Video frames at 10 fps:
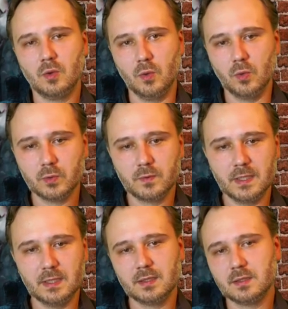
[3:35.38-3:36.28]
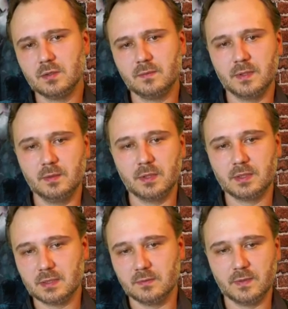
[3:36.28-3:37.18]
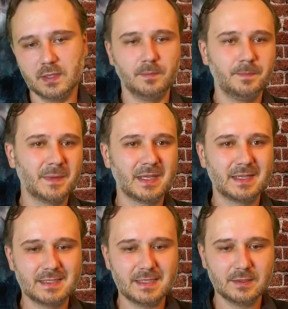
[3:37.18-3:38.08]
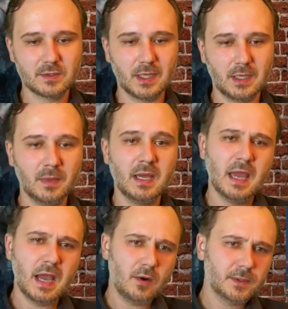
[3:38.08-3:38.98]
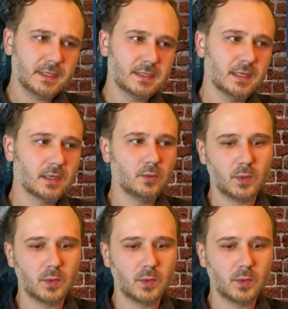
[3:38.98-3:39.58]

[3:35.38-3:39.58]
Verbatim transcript: notwendig, diese Filme, diesen Film gesehen zu haben. Auch die Serie